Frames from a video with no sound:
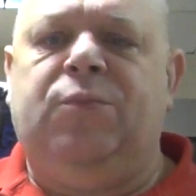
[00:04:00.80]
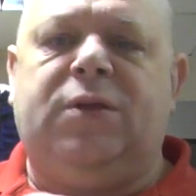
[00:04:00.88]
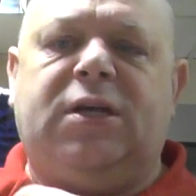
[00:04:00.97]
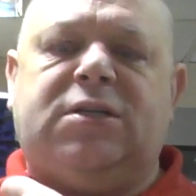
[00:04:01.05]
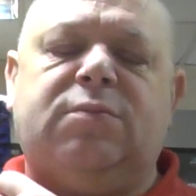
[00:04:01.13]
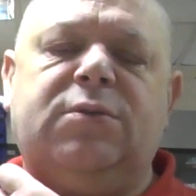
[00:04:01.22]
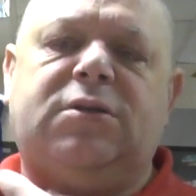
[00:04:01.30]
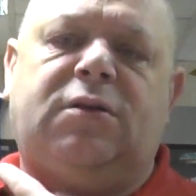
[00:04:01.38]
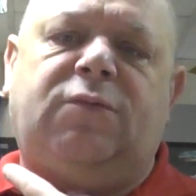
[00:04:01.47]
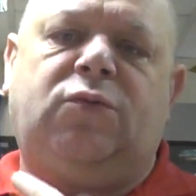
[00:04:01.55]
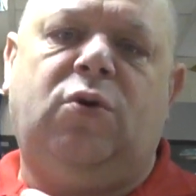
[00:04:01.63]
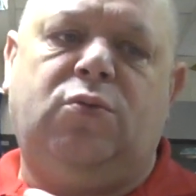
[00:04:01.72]
Да
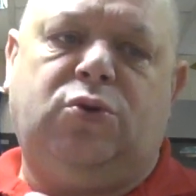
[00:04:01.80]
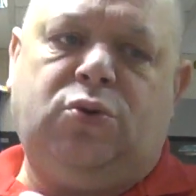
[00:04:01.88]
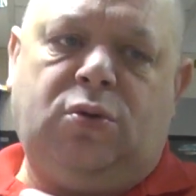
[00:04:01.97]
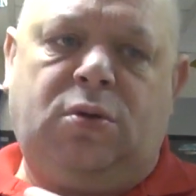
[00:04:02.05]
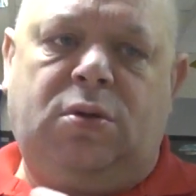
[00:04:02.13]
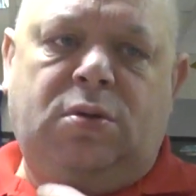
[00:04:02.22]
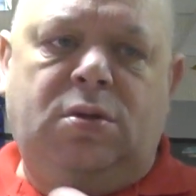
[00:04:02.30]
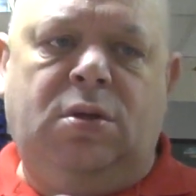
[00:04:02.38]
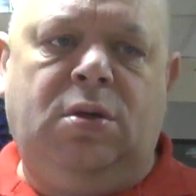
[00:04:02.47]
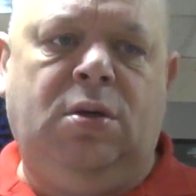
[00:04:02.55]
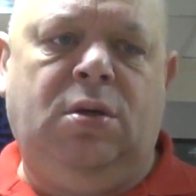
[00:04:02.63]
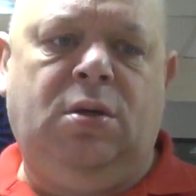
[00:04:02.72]
смысл в том, что
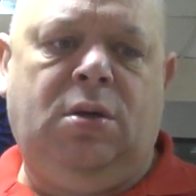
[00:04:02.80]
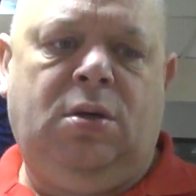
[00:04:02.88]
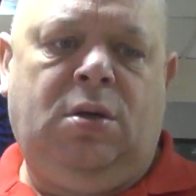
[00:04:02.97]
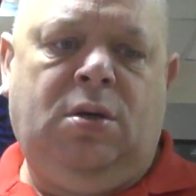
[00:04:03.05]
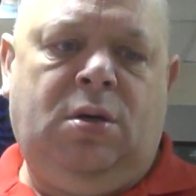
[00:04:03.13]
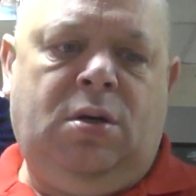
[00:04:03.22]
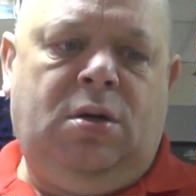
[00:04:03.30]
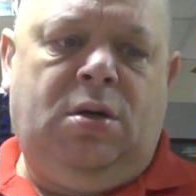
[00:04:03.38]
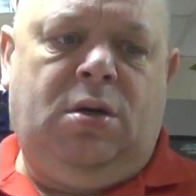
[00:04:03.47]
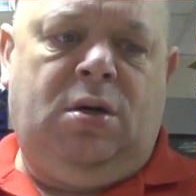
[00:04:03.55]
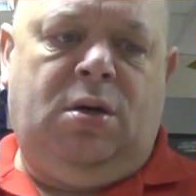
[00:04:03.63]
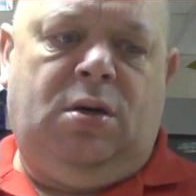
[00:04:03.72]

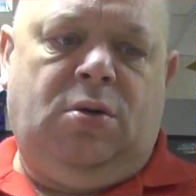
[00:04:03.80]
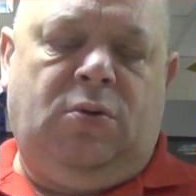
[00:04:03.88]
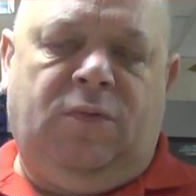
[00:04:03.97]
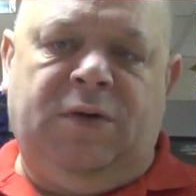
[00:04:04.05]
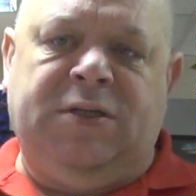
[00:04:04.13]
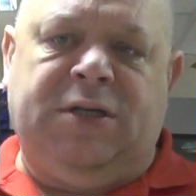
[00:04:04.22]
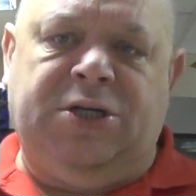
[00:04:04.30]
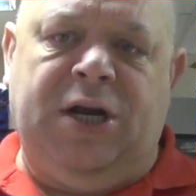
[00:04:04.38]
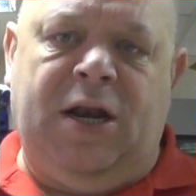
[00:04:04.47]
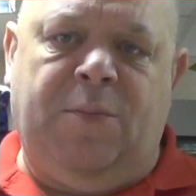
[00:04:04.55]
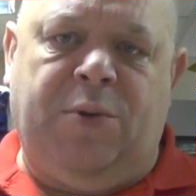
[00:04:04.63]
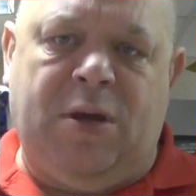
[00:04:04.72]
э, ну, вы
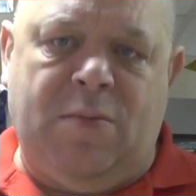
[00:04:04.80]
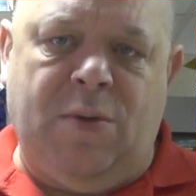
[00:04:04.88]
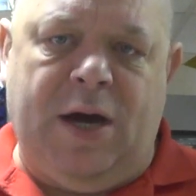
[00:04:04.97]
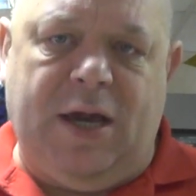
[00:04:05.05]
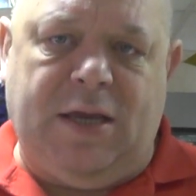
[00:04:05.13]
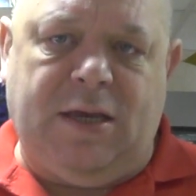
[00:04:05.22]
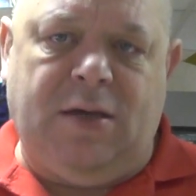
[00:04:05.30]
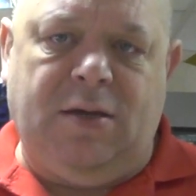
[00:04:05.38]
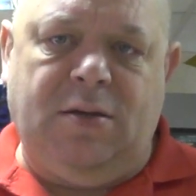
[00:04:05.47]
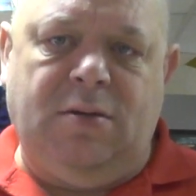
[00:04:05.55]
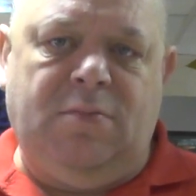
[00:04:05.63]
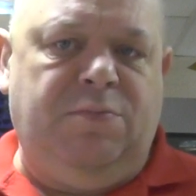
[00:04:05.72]
изначально понимаете,
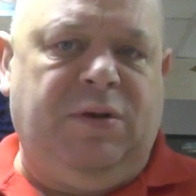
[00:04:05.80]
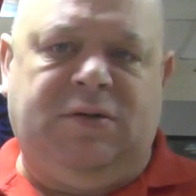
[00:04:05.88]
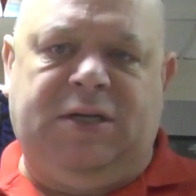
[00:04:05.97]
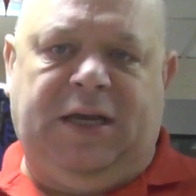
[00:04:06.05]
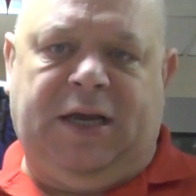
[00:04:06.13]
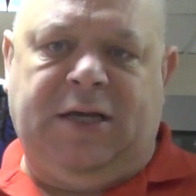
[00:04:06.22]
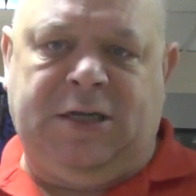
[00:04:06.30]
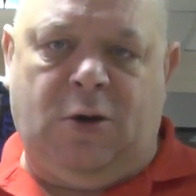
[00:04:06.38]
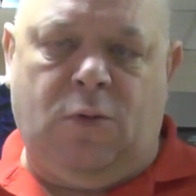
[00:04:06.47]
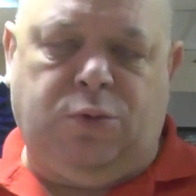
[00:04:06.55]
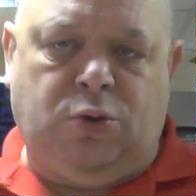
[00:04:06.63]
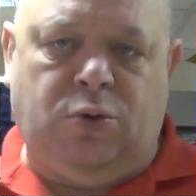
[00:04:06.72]
без всяких
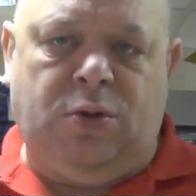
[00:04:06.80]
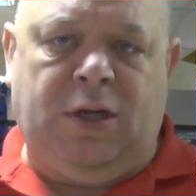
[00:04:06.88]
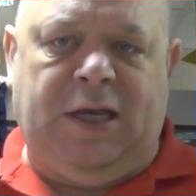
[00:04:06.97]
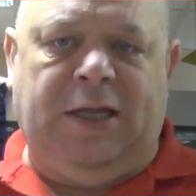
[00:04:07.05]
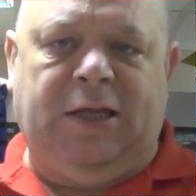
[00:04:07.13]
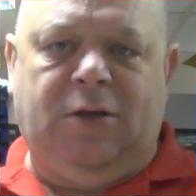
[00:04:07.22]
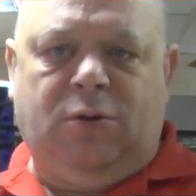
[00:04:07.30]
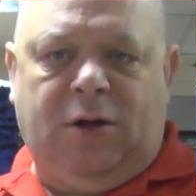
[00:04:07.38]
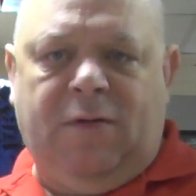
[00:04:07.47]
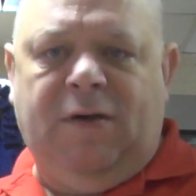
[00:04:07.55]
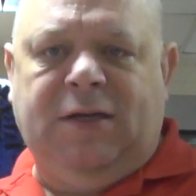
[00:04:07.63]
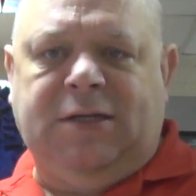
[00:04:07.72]
заруб, что Никита
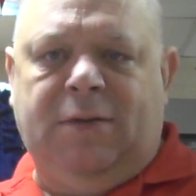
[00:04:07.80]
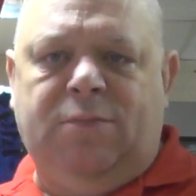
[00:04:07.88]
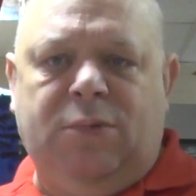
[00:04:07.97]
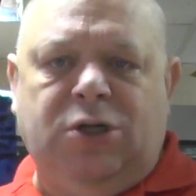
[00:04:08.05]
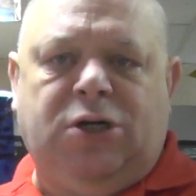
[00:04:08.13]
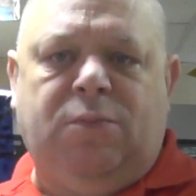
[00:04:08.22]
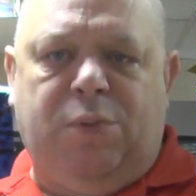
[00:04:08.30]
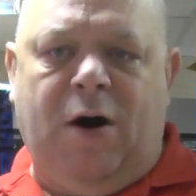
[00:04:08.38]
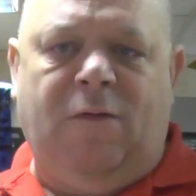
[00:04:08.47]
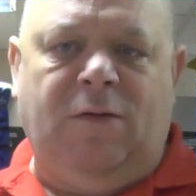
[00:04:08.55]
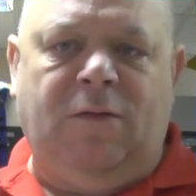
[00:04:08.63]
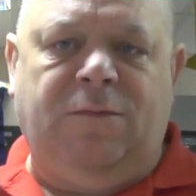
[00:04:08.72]
Юрковец, там, Миша
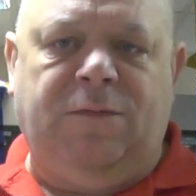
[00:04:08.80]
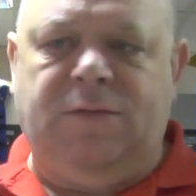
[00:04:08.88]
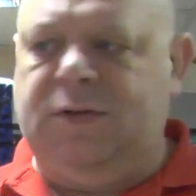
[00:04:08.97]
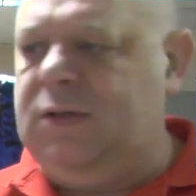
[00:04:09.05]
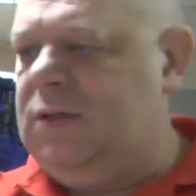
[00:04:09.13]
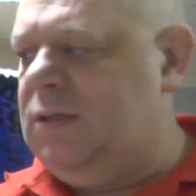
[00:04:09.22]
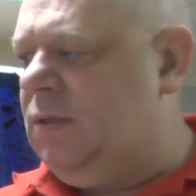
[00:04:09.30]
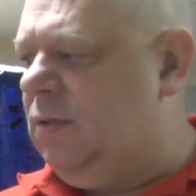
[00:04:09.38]
Павлов, э,